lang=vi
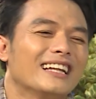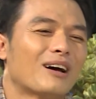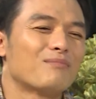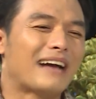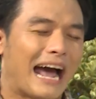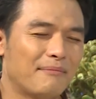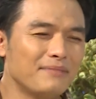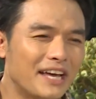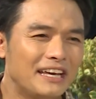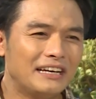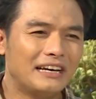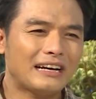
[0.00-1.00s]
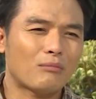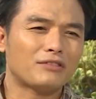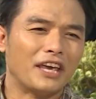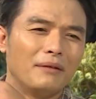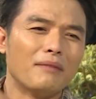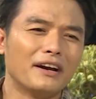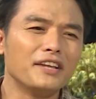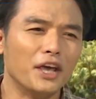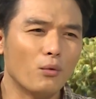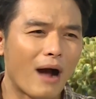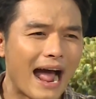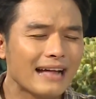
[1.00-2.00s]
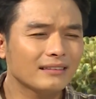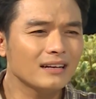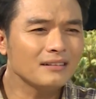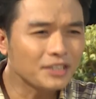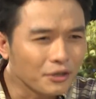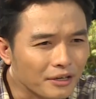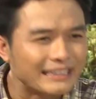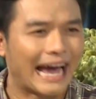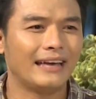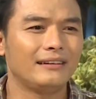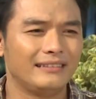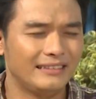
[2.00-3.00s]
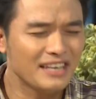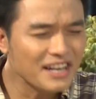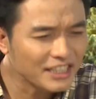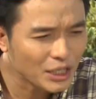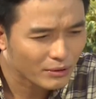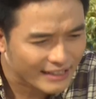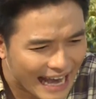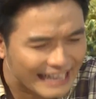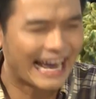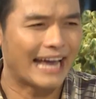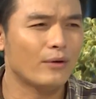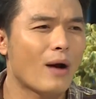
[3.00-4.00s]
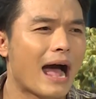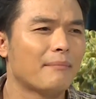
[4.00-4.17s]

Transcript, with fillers: Thông cảm đi, cái công chuyện bển nhiều quá, tính trưa chạy nhín xíu thời gian chạy qua